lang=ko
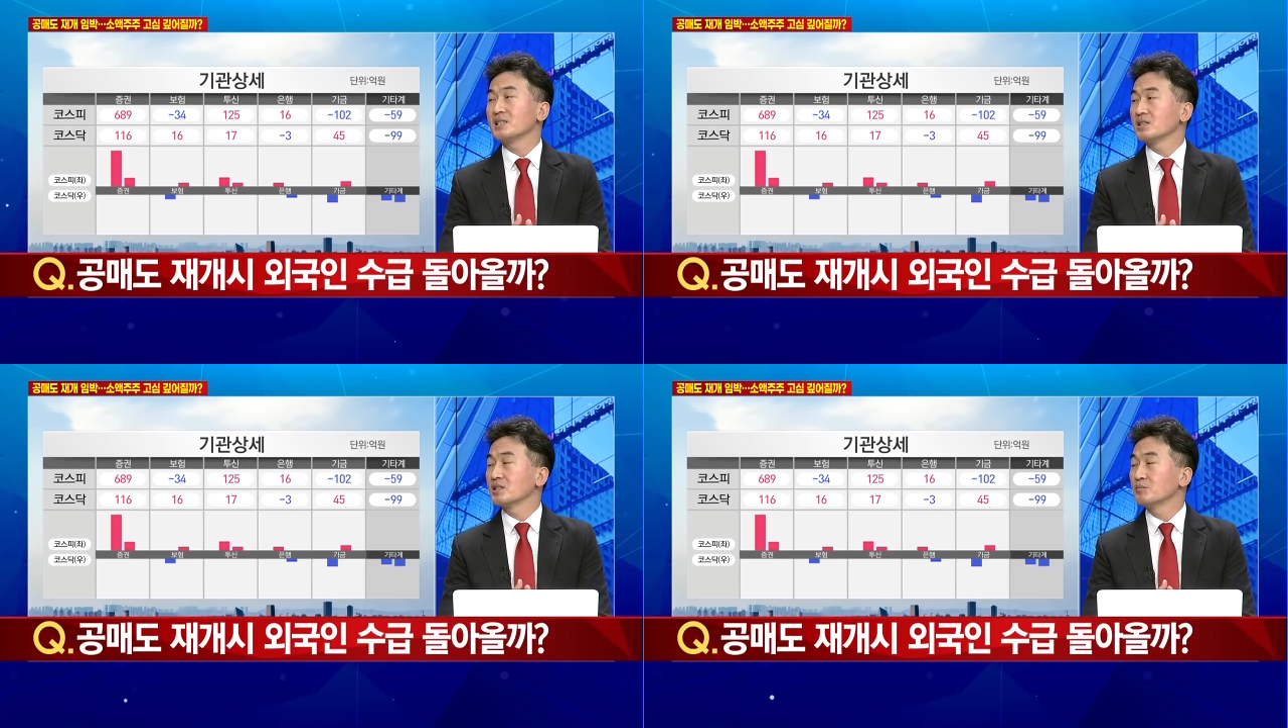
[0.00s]

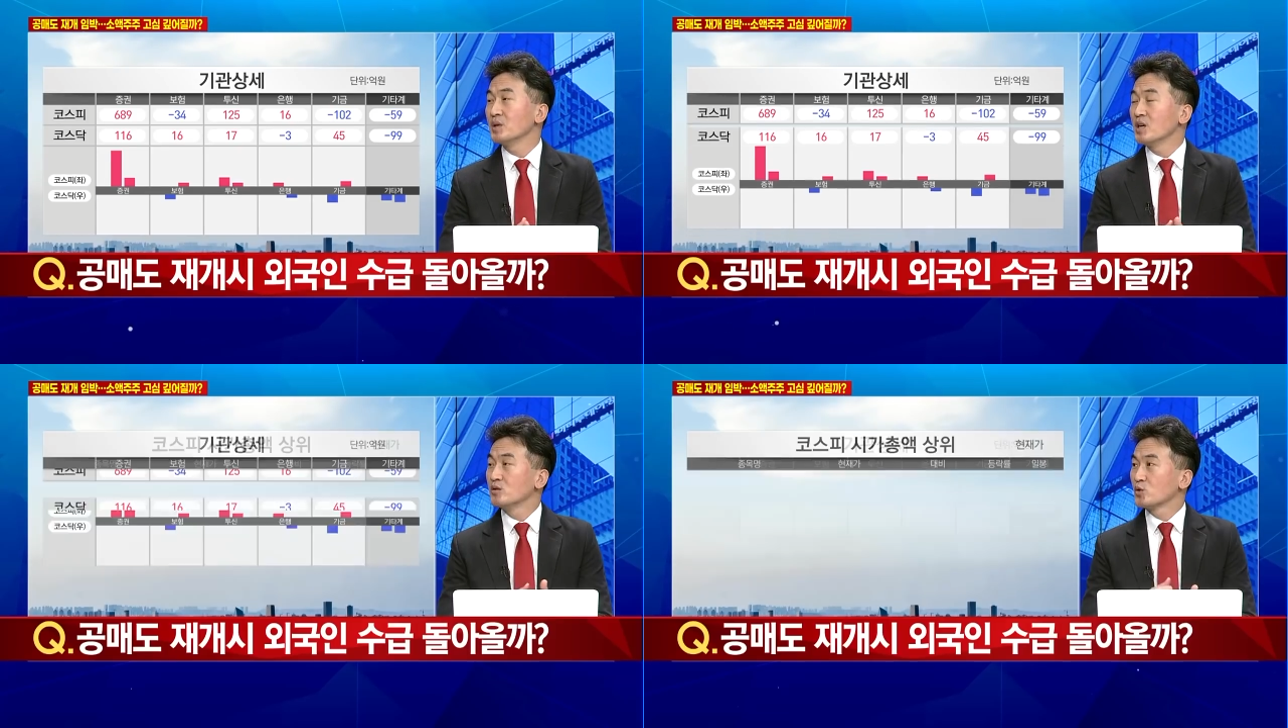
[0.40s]
지금
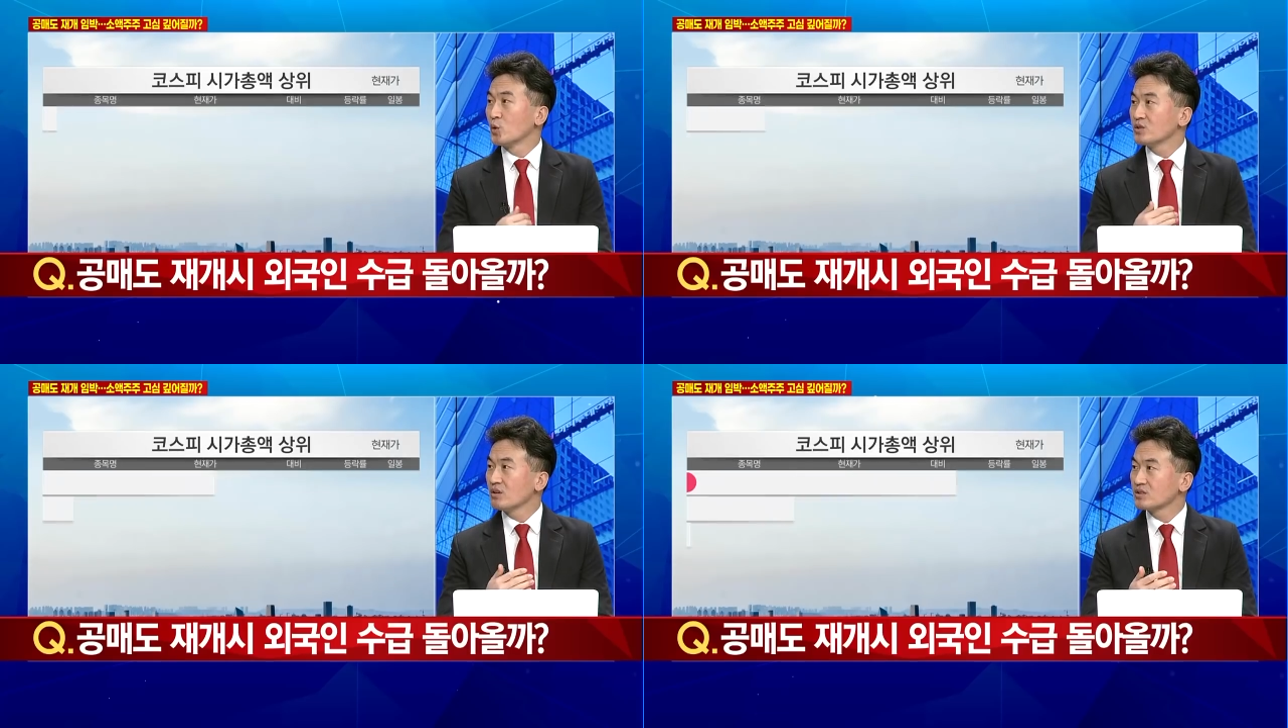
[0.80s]

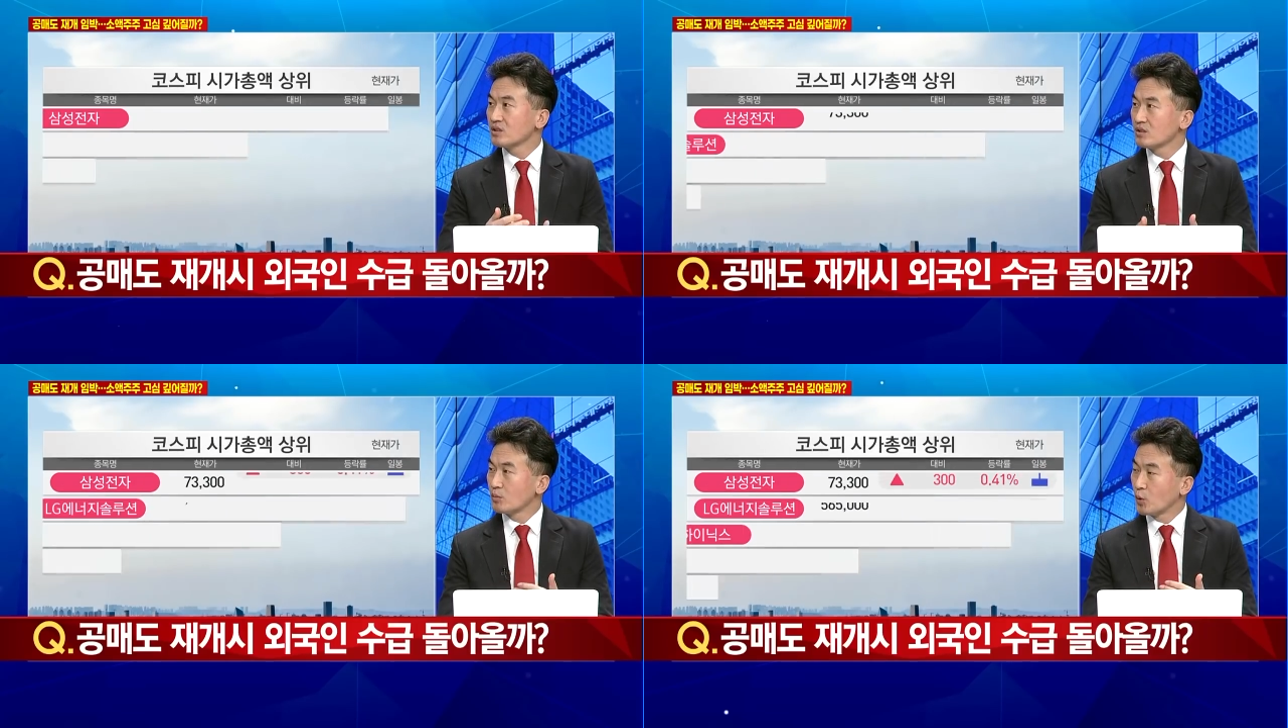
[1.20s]
좋은
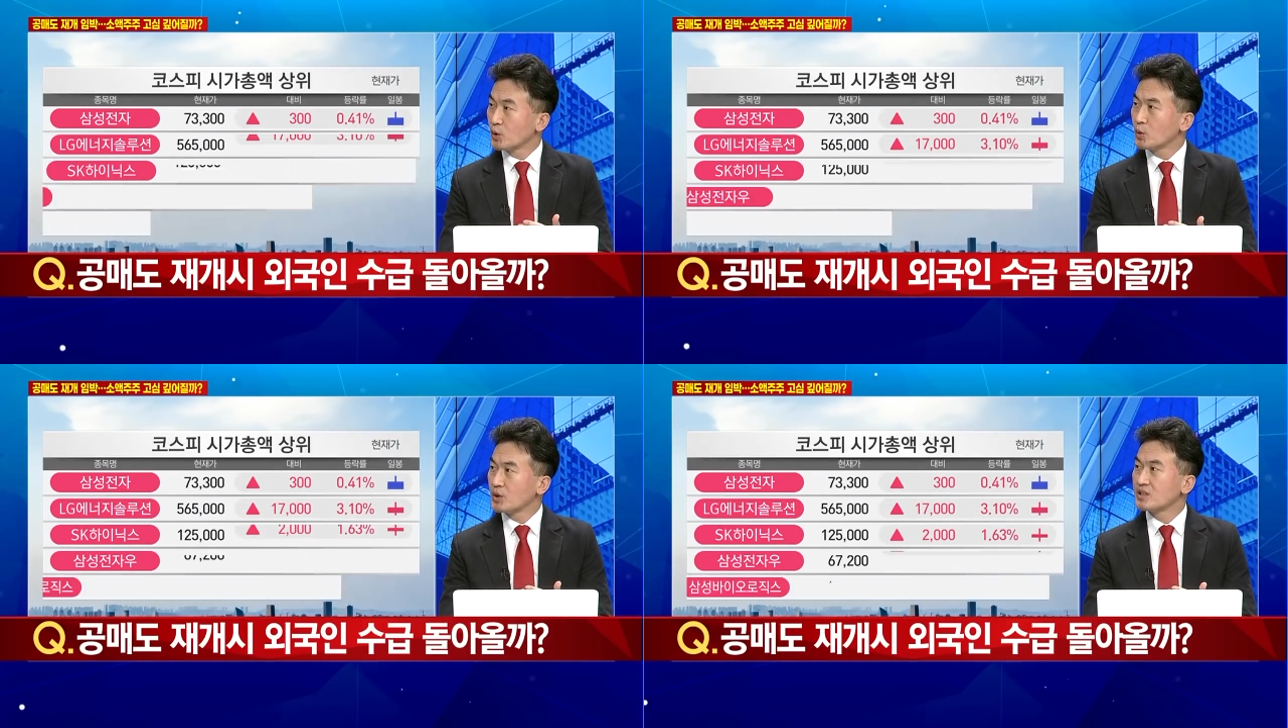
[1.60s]
성적을
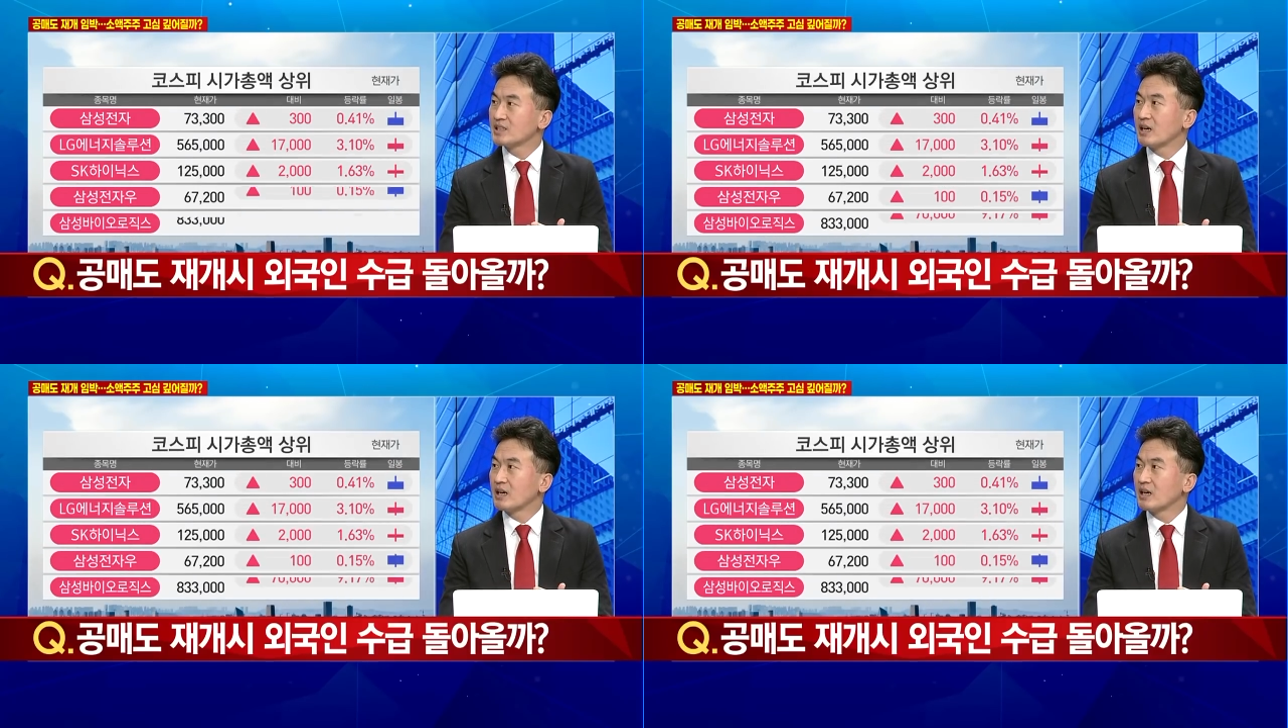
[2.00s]
보이고 있느냐,